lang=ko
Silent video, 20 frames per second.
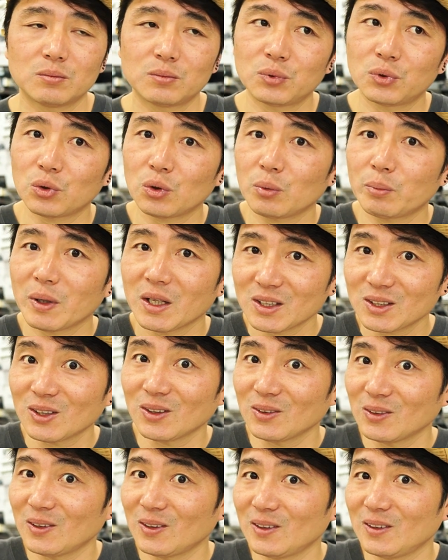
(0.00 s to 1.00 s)

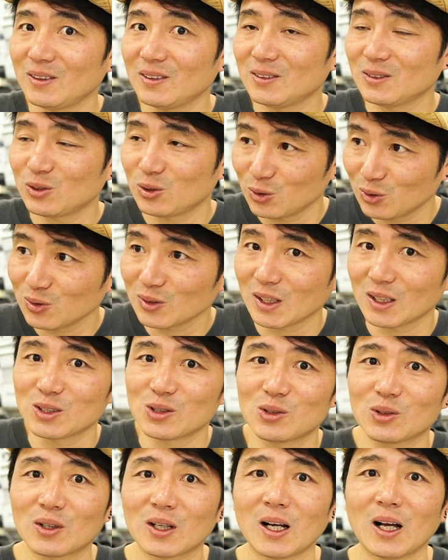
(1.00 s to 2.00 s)
프로페셔널
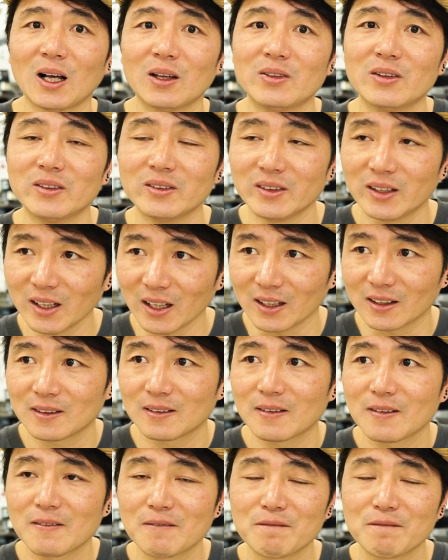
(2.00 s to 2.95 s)
수준까지도 갔는데